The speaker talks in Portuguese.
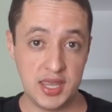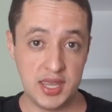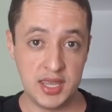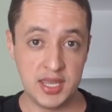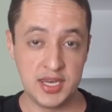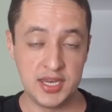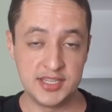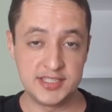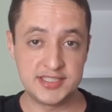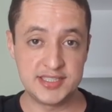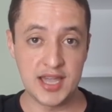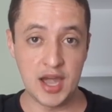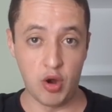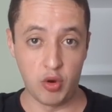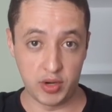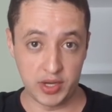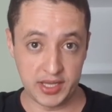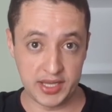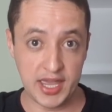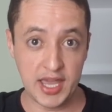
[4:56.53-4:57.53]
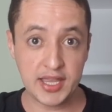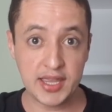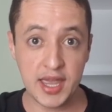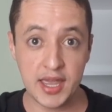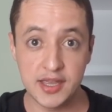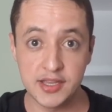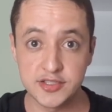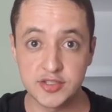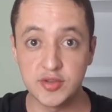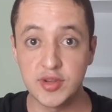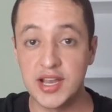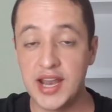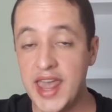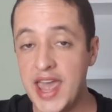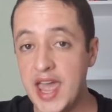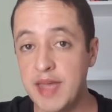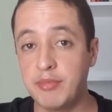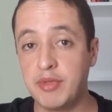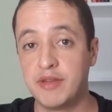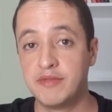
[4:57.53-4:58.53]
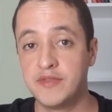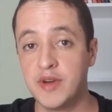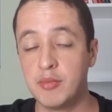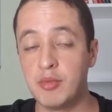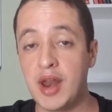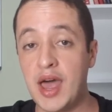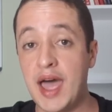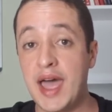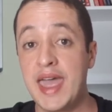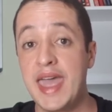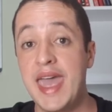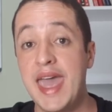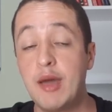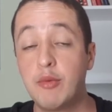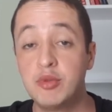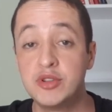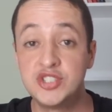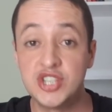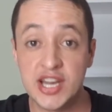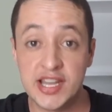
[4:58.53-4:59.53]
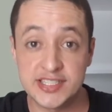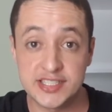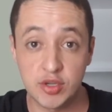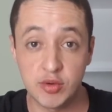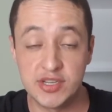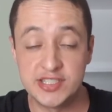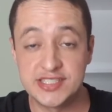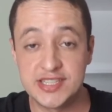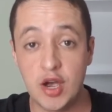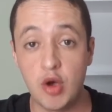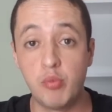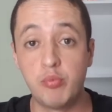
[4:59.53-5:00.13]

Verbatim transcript: inicial. O que, que, é isso, Guilherme? Vamos lá direção inicial, um